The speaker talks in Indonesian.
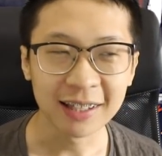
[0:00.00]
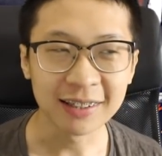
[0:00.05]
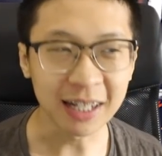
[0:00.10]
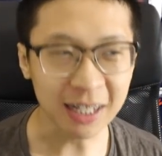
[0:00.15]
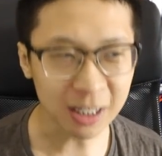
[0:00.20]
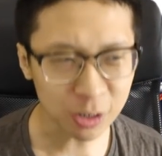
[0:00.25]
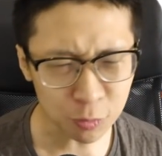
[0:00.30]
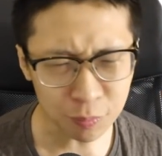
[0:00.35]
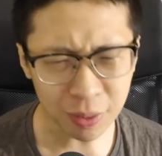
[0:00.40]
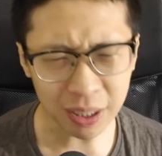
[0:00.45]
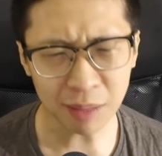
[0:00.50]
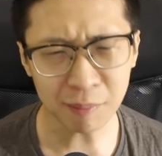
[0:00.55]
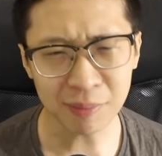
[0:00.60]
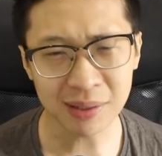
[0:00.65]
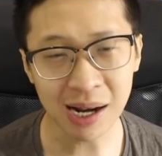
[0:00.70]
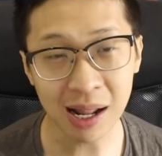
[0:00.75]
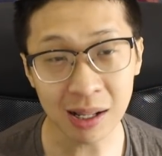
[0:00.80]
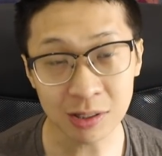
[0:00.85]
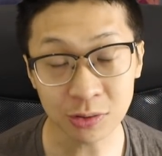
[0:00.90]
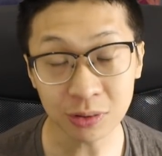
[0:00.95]
Dan itu bakal
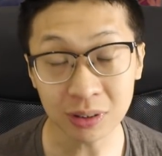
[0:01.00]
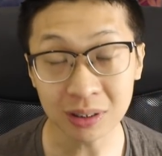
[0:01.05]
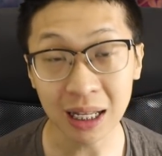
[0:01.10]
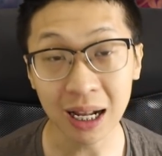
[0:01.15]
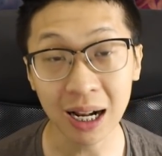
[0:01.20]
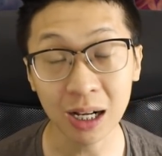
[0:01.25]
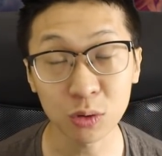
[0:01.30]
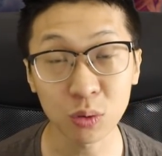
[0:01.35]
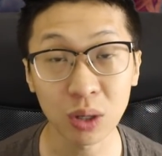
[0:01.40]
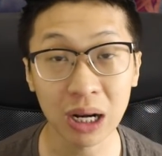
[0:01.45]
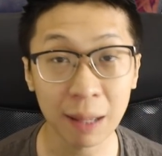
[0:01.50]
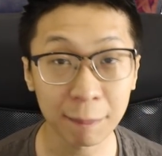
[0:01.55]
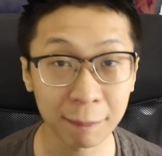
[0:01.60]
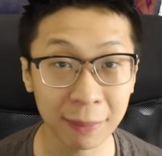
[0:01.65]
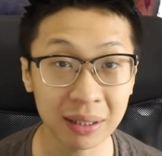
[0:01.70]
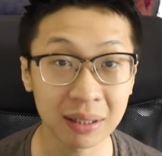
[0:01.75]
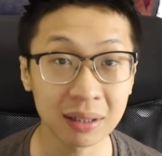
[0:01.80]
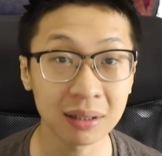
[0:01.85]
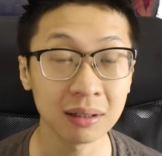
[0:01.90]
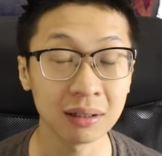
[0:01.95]
berlangsung di tanggal
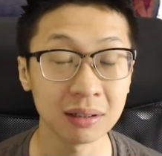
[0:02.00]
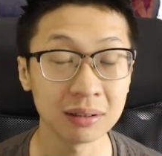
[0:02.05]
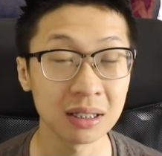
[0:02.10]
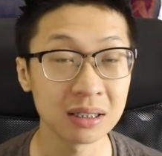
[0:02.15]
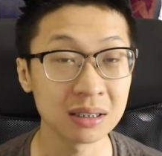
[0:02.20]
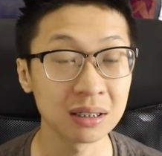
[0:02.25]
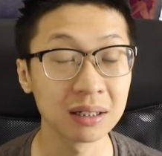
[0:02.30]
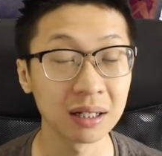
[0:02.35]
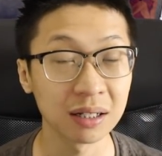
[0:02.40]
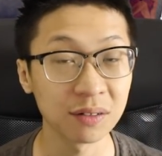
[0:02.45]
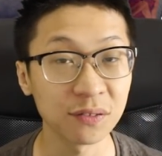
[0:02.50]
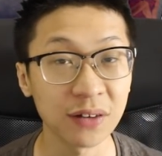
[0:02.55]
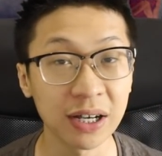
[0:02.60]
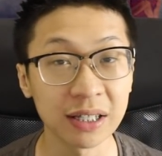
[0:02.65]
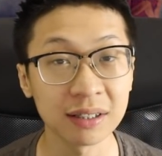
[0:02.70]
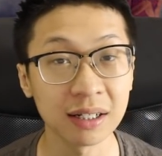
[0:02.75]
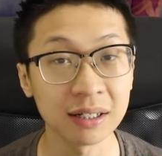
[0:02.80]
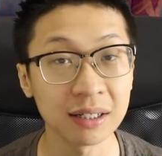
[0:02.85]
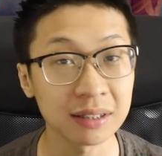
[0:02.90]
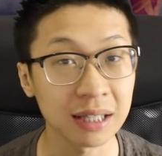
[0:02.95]
28 dan grand
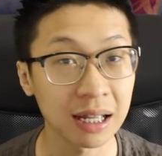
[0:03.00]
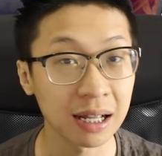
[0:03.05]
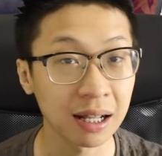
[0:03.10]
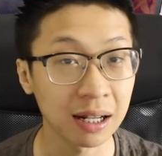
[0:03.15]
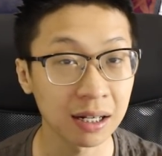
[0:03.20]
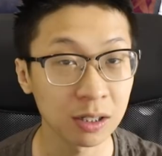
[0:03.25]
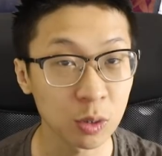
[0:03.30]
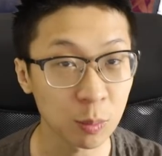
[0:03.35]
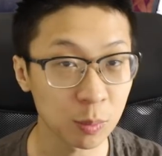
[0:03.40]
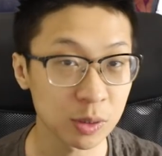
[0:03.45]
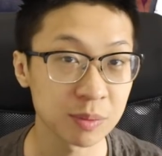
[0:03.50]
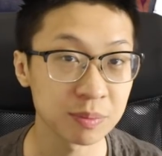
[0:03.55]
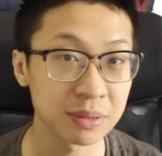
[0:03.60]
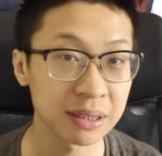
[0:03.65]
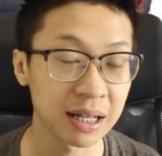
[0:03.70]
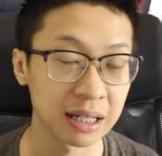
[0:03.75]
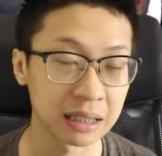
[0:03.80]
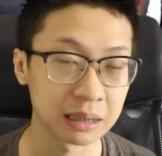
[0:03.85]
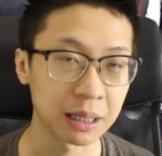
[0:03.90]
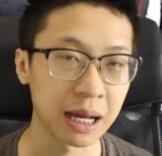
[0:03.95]
finalnya tanggal
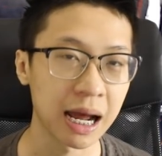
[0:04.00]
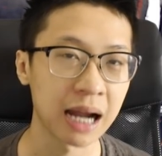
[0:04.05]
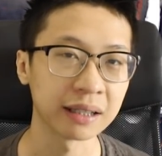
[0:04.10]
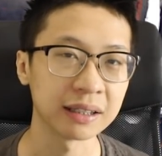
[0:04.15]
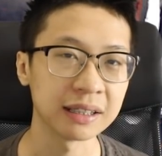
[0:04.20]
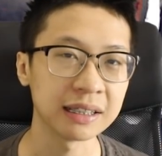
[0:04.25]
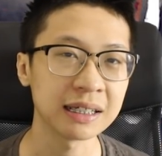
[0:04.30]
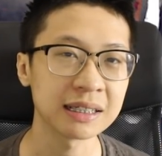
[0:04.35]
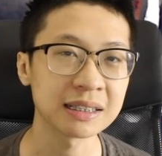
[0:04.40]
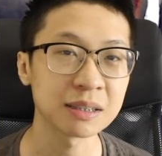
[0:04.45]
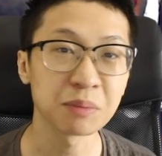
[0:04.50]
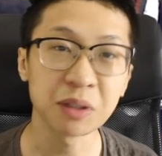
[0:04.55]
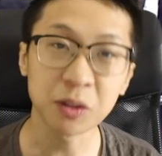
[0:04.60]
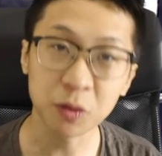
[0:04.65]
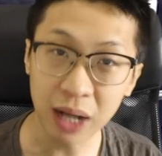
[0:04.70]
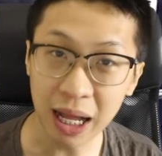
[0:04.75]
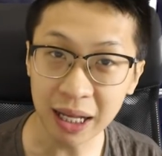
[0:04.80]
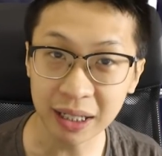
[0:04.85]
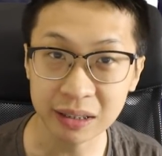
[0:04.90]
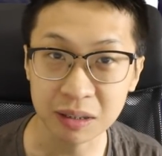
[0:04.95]
29. Artinya
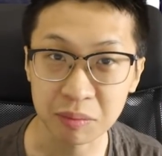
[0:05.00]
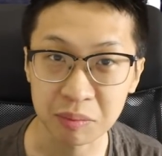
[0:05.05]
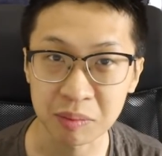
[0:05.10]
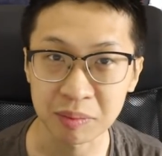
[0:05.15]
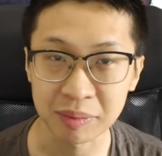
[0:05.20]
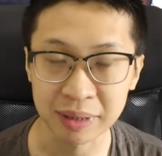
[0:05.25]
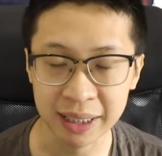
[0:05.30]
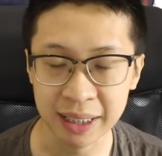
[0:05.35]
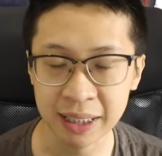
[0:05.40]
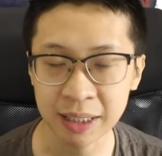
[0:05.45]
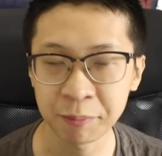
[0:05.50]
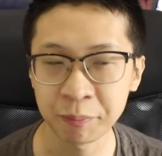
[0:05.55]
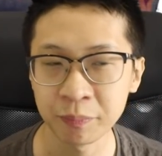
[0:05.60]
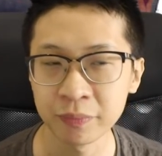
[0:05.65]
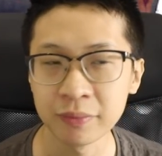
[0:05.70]
seminggu lagi teman-teman ya.